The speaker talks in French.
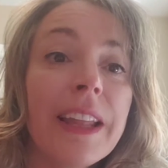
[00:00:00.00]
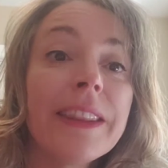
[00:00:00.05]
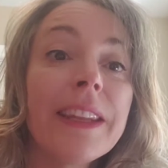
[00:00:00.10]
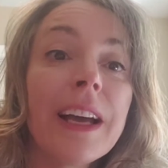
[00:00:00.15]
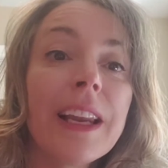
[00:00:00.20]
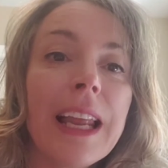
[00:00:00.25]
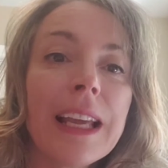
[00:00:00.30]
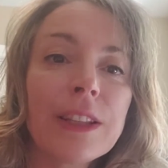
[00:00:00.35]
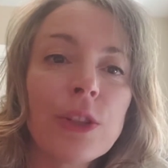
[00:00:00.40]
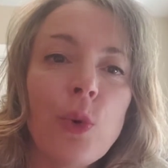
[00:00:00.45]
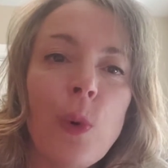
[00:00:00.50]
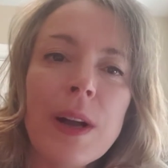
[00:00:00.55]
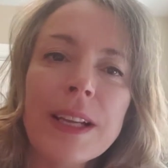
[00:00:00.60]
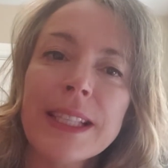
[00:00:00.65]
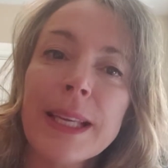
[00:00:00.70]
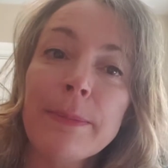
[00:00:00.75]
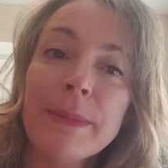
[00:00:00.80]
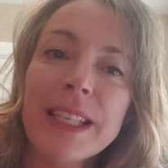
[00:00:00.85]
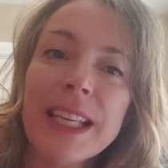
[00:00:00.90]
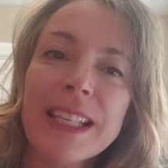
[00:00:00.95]
Dans la
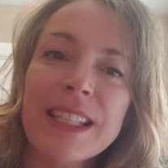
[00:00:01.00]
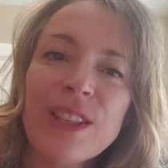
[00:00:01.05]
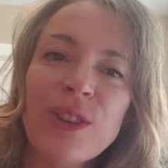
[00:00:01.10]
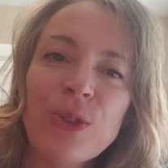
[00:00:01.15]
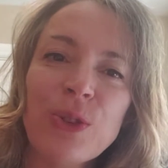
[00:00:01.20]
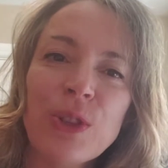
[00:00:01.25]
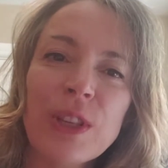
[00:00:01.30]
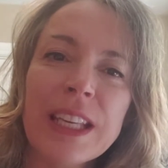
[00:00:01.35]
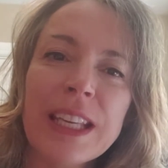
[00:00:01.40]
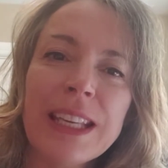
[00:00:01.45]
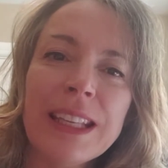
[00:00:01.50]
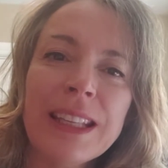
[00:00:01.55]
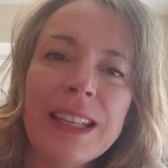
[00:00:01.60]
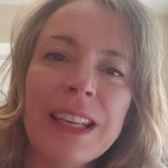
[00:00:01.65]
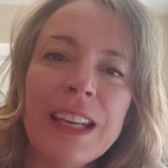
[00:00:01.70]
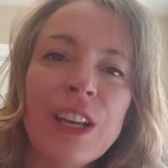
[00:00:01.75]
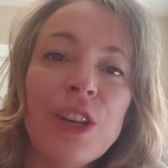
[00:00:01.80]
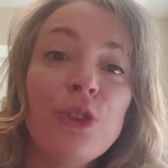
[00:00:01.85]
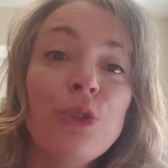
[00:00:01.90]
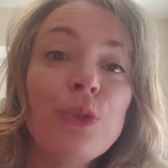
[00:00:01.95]
troisième section du
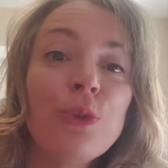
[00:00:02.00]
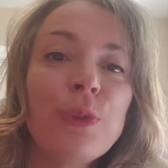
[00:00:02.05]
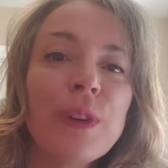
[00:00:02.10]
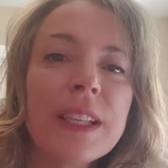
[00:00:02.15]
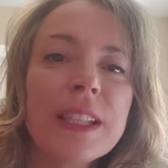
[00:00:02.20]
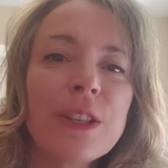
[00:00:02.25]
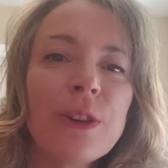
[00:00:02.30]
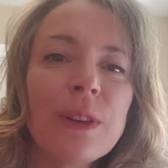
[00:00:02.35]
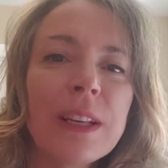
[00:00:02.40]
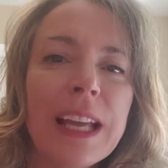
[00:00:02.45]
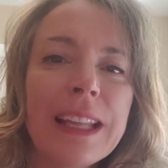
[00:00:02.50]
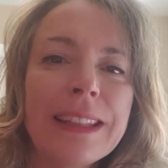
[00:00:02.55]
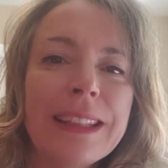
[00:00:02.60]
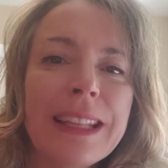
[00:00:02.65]
guide, nous faisons la